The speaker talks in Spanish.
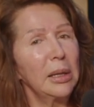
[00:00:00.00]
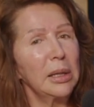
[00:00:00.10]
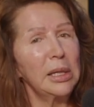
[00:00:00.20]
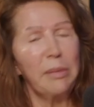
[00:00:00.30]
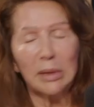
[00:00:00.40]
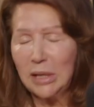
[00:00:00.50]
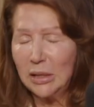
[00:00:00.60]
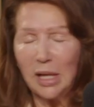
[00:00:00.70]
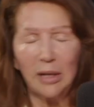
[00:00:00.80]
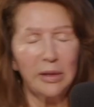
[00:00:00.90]
Iba
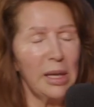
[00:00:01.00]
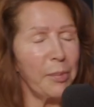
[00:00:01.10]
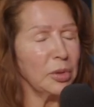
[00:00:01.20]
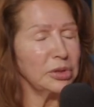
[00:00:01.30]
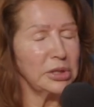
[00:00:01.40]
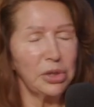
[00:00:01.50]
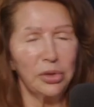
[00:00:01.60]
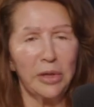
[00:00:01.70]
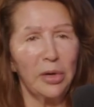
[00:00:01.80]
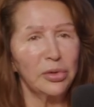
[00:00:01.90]
detrás de las
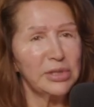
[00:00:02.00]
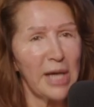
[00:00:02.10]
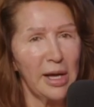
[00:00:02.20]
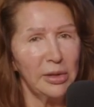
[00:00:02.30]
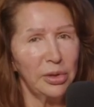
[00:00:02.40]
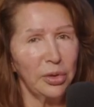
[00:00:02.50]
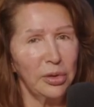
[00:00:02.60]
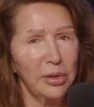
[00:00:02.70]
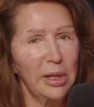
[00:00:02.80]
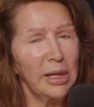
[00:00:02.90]
procesiones de los santos.
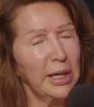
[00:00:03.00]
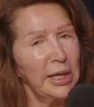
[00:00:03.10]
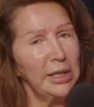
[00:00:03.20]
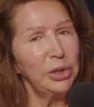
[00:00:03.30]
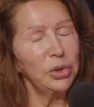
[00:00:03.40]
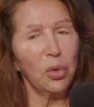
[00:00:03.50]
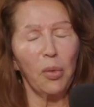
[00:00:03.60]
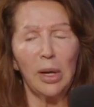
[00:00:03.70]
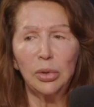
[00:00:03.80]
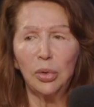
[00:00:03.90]
Qué lindo
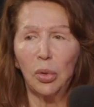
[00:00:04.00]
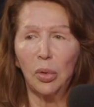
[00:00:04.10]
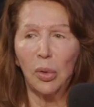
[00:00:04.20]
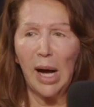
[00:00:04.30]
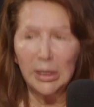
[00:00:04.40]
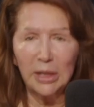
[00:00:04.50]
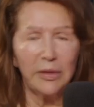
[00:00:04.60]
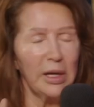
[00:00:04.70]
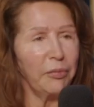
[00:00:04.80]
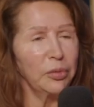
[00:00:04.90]
cuando, antes
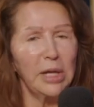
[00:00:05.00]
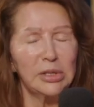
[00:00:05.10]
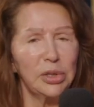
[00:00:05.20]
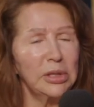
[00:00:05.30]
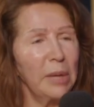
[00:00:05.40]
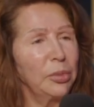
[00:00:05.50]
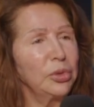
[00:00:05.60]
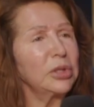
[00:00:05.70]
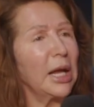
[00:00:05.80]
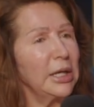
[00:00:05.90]
de la fundación del
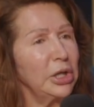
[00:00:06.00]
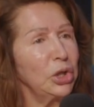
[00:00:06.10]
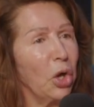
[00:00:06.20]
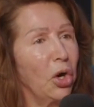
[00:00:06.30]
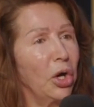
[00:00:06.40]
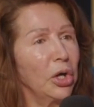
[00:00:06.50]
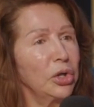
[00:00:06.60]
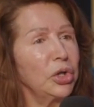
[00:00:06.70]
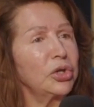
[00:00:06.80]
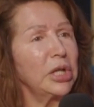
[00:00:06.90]
mundo tan lindo,
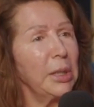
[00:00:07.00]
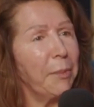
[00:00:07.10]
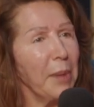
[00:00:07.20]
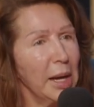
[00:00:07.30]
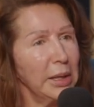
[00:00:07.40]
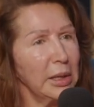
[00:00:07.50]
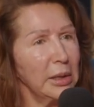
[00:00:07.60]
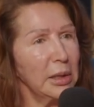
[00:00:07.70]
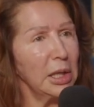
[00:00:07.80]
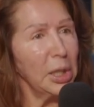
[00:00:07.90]
Dios tiene planes
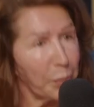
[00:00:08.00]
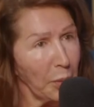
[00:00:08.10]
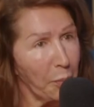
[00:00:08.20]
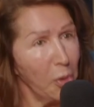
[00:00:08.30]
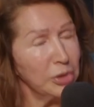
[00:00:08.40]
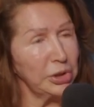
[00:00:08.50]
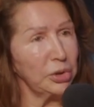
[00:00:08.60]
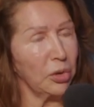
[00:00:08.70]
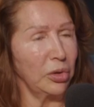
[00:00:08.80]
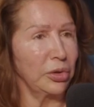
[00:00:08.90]
y
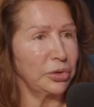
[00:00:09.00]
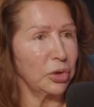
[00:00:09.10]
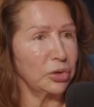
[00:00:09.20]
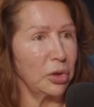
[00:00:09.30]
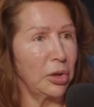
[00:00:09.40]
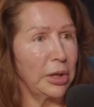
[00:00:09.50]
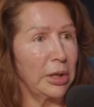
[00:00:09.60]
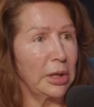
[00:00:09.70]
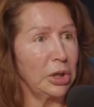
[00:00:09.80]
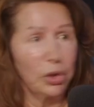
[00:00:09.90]
propósitos con nosotros.
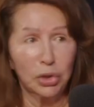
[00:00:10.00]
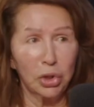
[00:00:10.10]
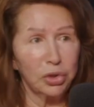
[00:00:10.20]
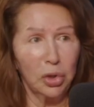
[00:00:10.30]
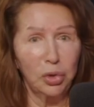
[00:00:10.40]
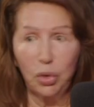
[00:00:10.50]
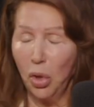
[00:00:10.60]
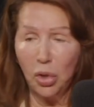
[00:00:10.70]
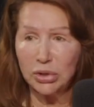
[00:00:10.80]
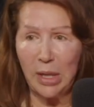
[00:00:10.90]
Y nosotros
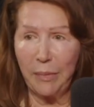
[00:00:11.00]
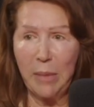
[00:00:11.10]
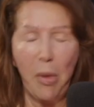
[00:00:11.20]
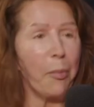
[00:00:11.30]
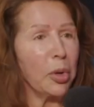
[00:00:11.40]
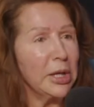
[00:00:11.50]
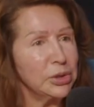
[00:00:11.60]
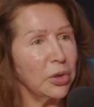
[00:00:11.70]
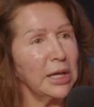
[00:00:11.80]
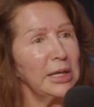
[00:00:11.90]
no lo sabemos. Por
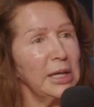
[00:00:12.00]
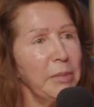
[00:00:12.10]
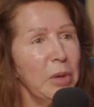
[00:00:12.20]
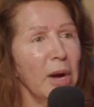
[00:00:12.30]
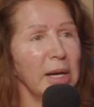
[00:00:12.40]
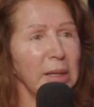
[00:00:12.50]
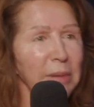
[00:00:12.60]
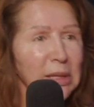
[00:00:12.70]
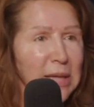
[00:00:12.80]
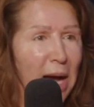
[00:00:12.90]
eso es que el enemigo agarra
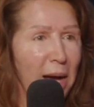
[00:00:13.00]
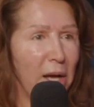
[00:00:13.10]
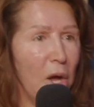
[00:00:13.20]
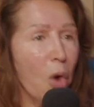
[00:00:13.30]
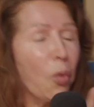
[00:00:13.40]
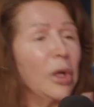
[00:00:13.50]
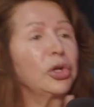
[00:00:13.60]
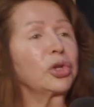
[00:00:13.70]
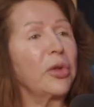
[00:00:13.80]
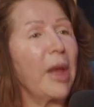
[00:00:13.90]
ventaja
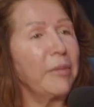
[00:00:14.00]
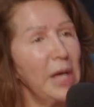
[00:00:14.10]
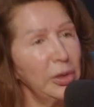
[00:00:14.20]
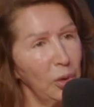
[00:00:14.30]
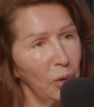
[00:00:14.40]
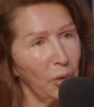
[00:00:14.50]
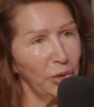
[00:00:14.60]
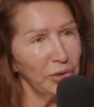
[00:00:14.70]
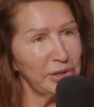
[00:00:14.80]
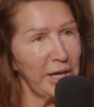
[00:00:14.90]
cuando todavía no lo
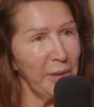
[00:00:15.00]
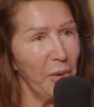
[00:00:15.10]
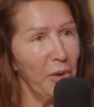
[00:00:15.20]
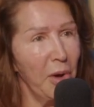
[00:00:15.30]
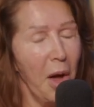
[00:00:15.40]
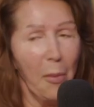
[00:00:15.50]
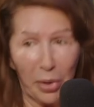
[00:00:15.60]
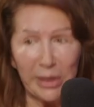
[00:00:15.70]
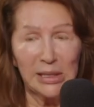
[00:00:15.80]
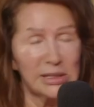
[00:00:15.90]
conocemos.
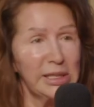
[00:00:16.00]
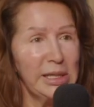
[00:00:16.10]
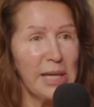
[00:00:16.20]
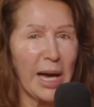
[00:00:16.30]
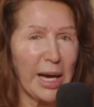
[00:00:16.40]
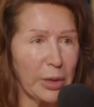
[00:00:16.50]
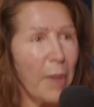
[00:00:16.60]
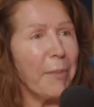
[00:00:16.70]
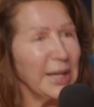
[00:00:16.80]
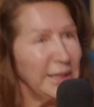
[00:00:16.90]
Porque sí agarró
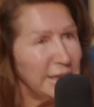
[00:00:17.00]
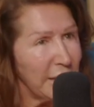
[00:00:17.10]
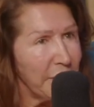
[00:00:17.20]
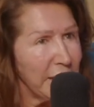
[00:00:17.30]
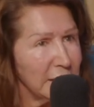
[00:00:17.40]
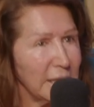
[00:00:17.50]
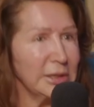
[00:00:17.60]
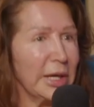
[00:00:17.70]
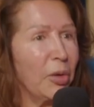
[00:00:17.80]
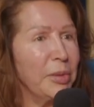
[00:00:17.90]
aparentemente,
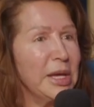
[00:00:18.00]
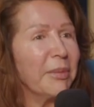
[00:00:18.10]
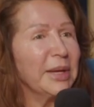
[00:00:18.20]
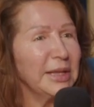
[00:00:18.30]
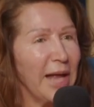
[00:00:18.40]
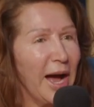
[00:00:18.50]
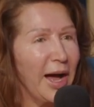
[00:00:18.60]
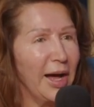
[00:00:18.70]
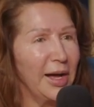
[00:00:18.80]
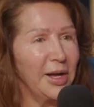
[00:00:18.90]
entre comillas,
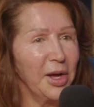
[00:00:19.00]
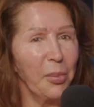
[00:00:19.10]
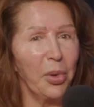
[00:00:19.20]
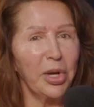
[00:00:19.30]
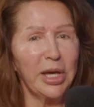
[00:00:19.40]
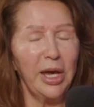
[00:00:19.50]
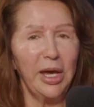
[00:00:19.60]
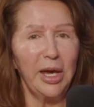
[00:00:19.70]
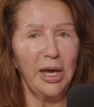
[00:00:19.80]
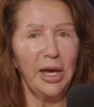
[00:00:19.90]
ventaja.
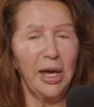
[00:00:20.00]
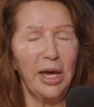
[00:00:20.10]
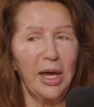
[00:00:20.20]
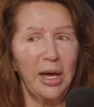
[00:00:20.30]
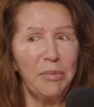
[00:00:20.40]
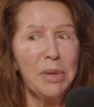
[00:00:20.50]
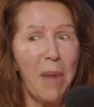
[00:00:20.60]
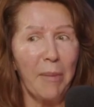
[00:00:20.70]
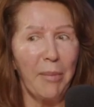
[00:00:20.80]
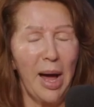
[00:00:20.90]
Porque eh, mi
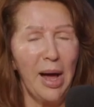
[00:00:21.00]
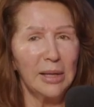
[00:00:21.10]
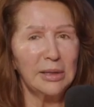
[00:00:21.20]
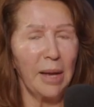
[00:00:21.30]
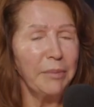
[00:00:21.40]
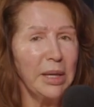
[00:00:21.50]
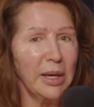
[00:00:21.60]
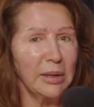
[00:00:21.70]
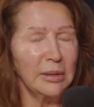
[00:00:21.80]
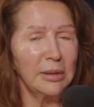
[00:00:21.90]
mamá
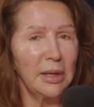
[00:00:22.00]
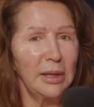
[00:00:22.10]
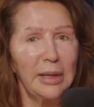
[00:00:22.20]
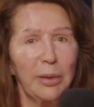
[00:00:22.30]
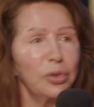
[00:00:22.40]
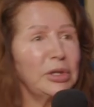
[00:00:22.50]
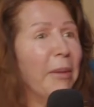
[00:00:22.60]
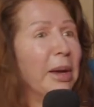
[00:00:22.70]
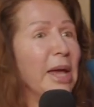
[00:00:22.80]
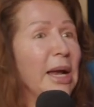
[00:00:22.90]
también le
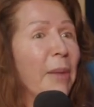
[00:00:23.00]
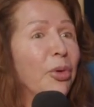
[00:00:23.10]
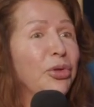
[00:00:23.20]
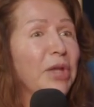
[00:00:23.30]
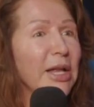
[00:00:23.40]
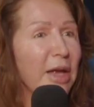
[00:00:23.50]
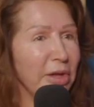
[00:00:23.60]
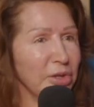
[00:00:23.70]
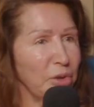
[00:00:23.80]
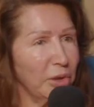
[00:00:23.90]
gustaba ir a la montaña
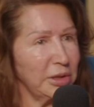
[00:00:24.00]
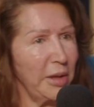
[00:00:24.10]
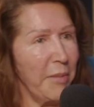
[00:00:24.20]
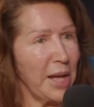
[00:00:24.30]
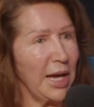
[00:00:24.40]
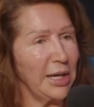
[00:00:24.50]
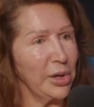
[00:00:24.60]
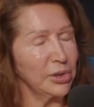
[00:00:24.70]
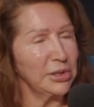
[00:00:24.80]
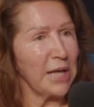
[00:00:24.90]
de Sorte de María
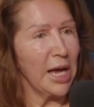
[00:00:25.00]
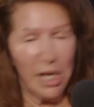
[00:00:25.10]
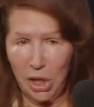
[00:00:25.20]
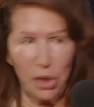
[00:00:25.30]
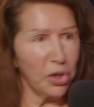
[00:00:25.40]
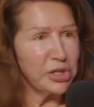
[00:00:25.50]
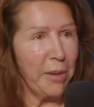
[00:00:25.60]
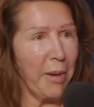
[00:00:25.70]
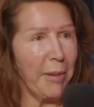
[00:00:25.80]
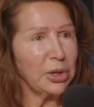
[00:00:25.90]
Leonza y nos
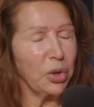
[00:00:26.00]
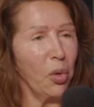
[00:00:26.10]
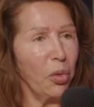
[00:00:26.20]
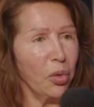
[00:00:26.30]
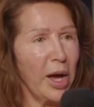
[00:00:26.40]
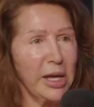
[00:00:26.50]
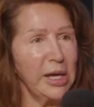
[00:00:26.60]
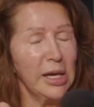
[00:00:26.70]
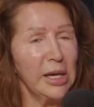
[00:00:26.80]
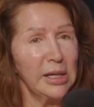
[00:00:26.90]
llevaba a todos
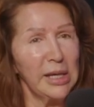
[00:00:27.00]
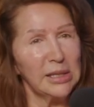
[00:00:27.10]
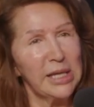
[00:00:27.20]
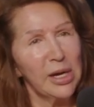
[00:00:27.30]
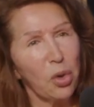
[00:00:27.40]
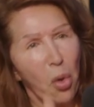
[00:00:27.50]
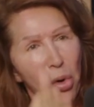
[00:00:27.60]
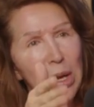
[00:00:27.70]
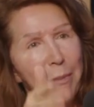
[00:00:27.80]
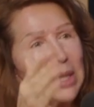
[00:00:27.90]
ahí y hacían
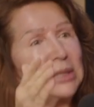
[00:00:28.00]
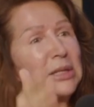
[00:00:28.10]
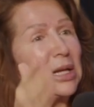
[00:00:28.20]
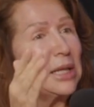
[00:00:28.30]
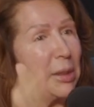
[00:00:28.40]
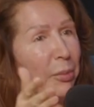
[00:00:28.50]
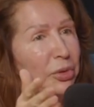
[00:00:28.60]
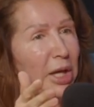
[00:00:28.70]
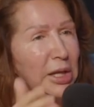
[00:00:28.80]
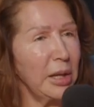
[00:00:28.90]
colas para entrar a la
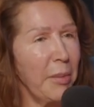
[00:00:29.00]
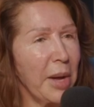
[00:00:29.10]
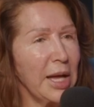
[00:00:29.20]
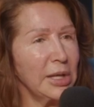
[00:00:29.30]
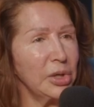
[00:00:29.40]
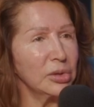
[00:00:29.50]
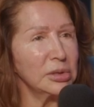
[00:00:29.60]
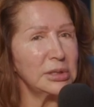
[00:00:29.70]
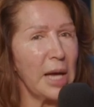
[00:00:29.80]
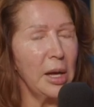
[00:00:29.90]
montaña de María
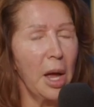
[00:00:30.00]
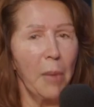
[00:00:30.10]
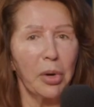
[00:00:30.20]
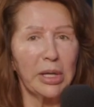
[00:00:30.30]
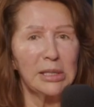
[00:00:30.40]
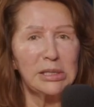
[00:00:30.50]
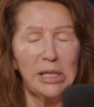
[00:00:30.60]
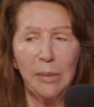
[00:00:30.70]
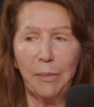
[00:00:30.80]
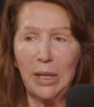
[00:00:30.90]
Leonza, porque
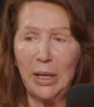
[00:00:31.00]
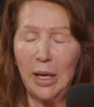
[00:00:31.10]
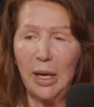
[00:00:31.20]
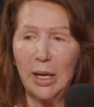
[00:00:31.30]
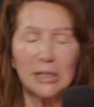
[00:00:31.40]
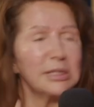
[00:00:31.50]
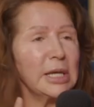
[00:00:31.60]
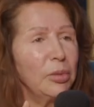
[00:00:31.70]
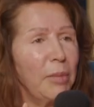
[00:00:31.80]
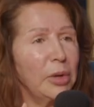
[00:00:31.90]
siempre en el
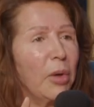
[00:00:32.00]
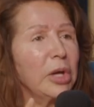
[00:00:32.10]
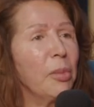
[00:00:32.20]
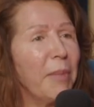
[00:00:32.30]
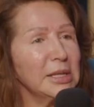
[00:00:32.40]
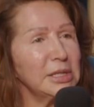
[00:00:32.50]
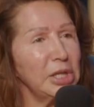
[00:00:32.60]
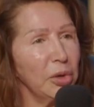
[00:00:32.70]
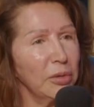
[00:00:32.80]
ser humano hay un vacío.